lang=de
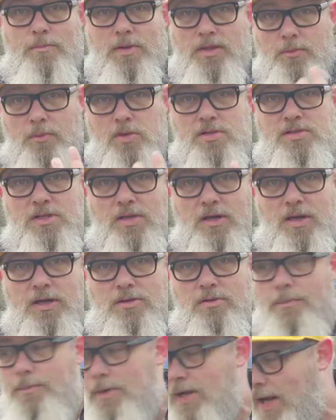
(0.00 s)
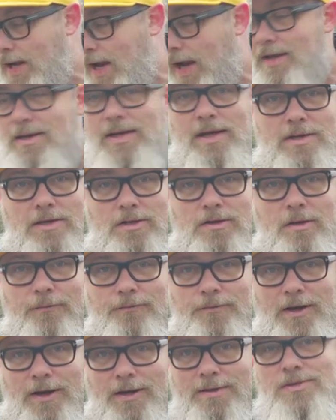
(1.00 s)
mir die Mütze gerichtet und bin einhändig
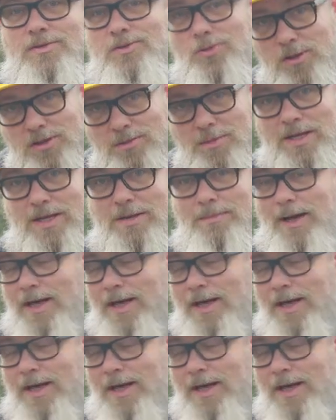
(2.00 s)
gefahren. Sollte man nicht